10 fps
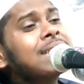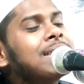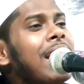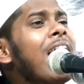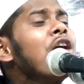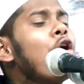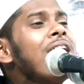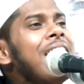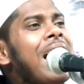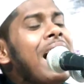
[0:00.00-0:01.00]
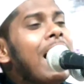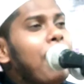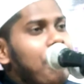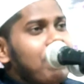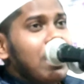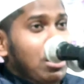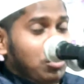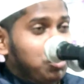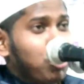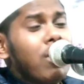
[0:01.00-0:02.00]
আস্তে করিয়া
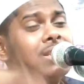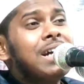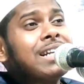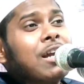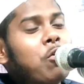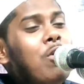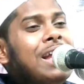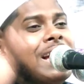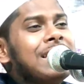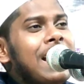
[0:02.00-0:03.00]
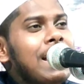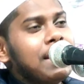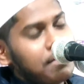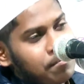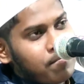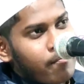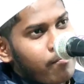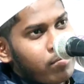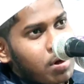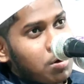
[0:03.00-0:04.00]
দরজাটা খুলিয়া দেয়
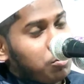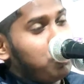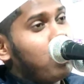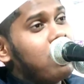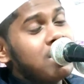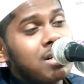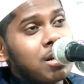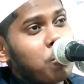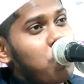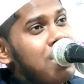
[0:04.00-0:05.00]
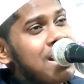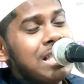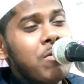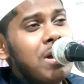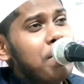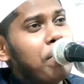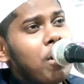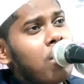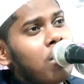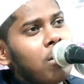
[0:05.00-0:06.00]
দরজাটা খুলিয়া দেওয়ার
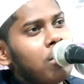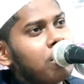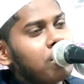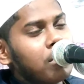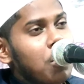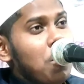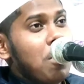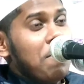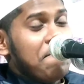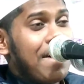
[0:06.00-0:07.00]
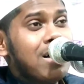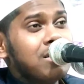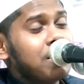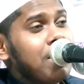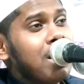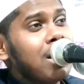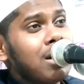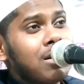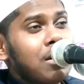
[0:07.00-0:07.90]
পর ফাতেমা